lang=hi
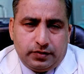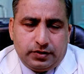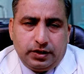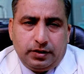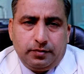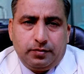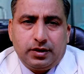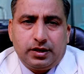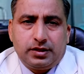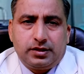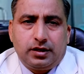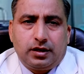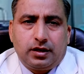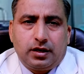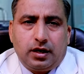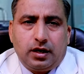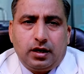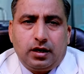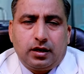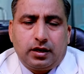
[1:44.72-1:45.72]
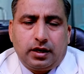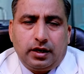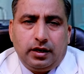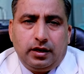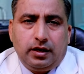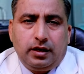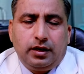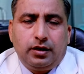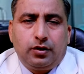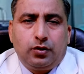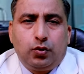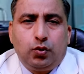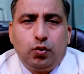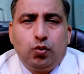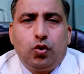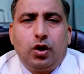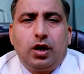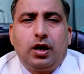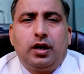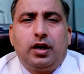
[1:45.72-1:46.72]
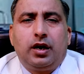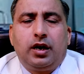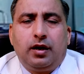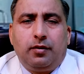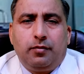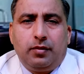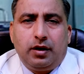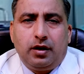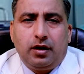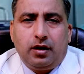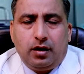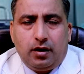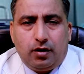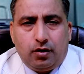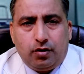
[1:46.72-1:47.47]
सेब का सिरका के लिए 200 एम एल